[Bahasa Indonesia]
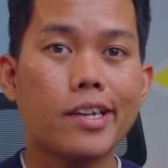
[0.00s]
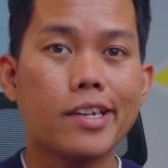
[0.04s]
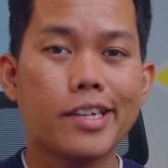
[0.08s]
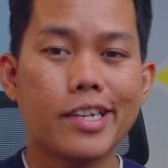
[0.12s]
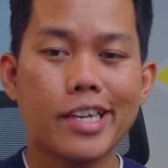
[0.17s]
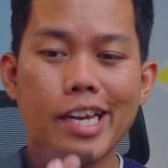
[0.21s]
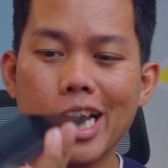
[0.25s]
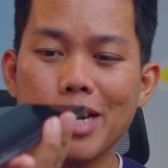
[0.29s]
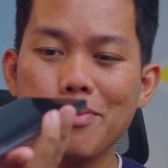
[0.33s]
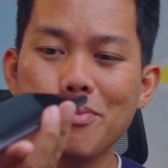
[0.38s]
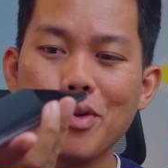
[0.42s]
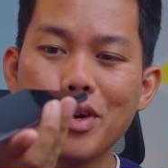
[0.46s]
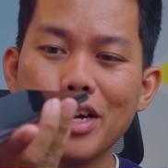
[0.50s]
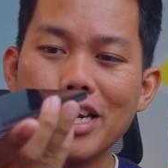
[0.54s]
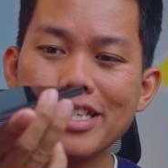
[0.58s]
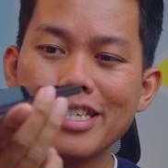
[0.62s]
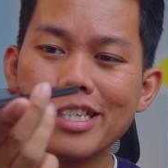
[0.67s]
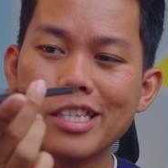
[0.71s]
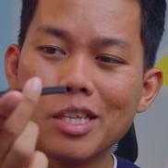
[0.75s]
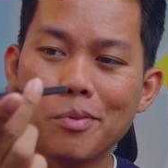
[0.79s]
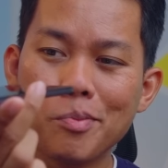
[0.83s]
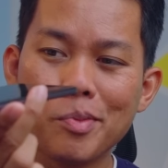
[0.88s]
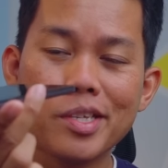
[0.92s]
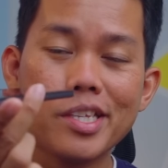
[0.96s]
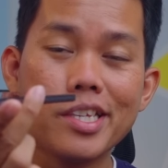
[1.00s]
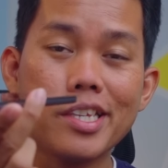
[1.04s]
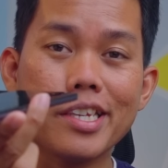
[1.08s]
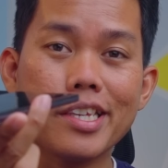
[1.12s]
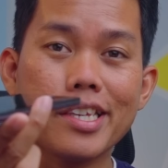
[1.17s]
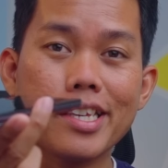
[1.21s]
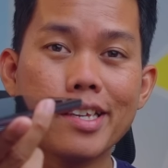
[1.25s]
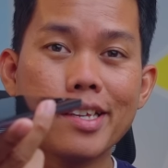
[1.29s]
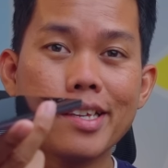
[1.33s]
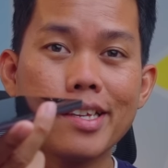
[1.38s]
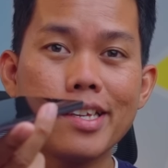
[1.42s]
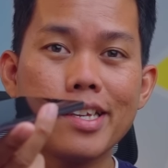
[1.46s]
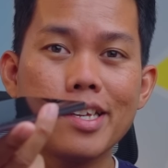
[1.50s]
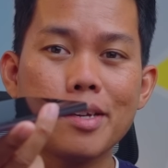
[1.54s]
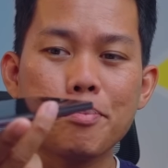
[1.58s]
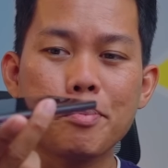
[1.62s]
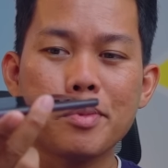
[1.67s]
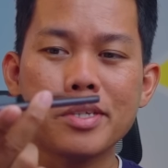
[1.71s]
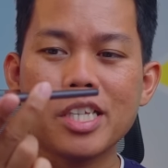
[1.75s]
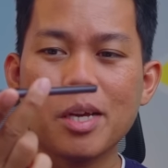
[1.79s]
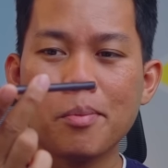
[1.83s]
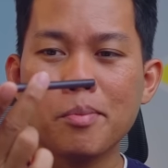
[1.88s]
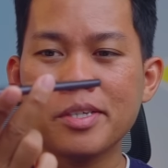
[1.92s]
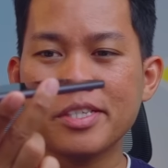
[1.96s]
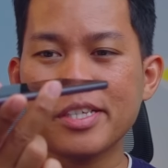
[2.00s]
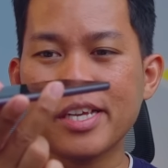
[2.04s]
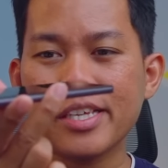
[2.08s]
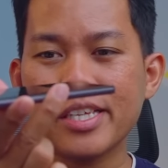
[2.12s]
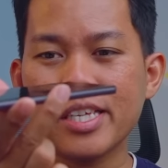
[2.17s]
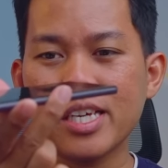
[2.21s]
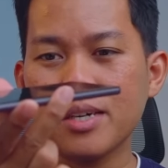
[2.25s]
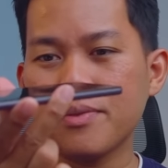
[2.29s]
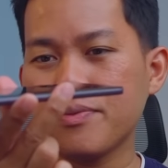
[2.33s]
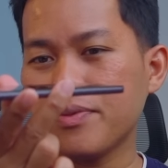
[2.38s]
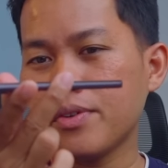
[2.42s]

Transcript: Dengan bodi setipis ini, bisa-bisanya